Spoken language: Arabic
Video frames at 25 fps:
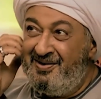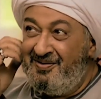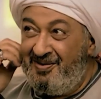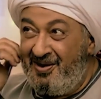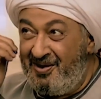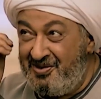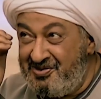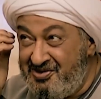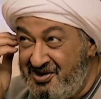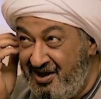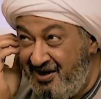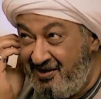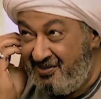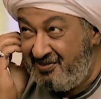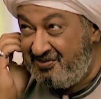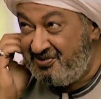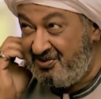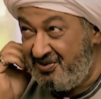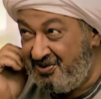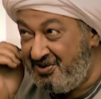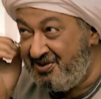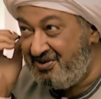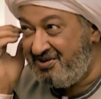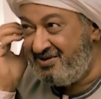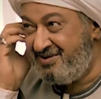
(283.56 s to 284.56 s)
ما هو جه
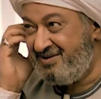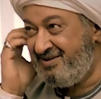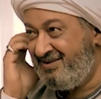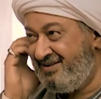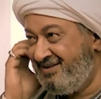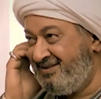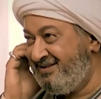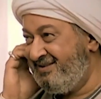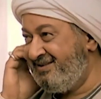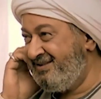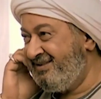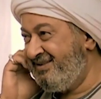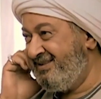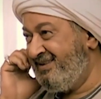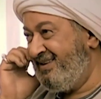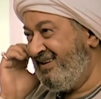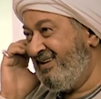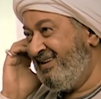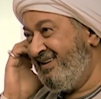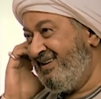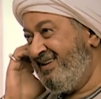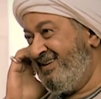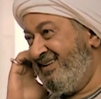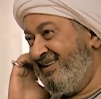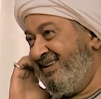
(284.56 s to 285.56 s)
الدور
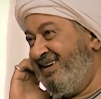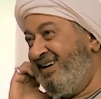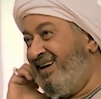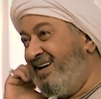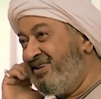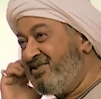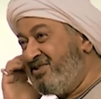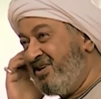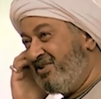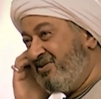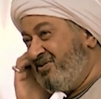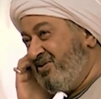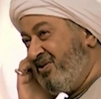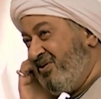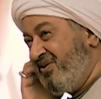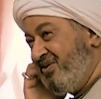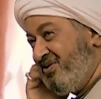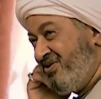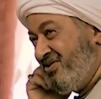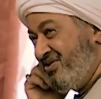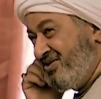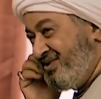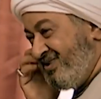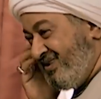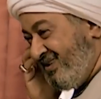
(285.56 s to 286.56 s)
عشان
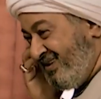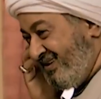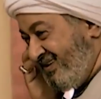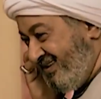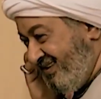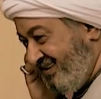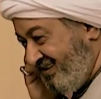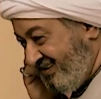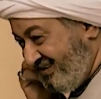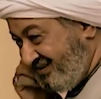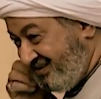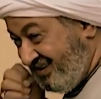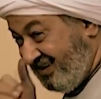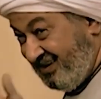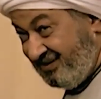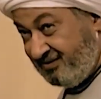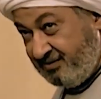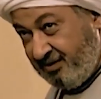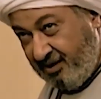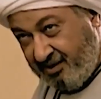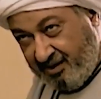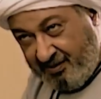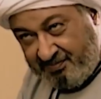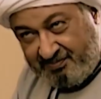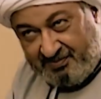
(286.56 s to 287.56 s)
تخش
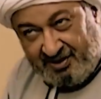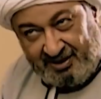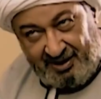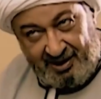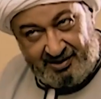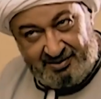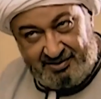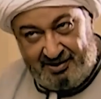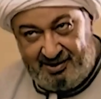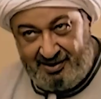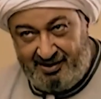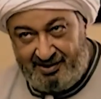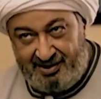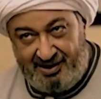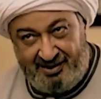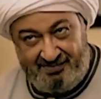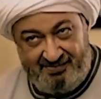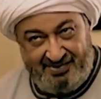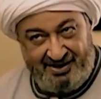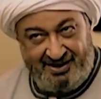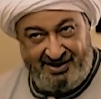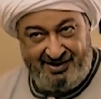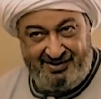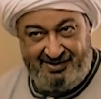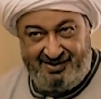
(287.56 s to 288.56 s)
اتدربت كتير
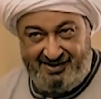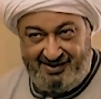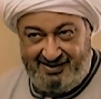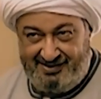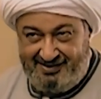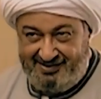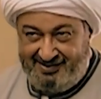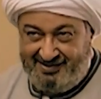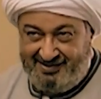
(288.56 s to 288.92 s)
قبل كده